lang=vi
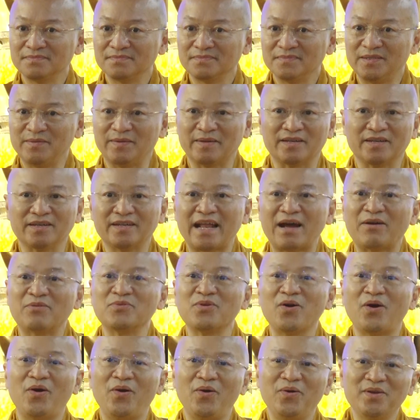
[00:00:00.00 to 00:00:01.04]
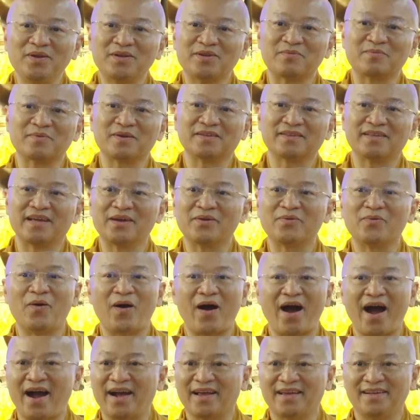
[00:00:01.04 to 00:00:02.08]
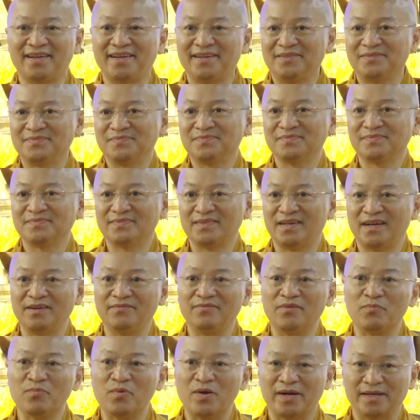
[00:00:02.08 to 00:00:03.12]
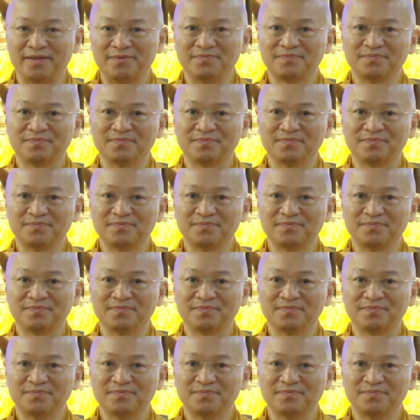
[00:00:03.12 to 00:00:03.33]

nhưng mà cứ đau nhói trong cơ thể hoài vậy đó ở vùng ngực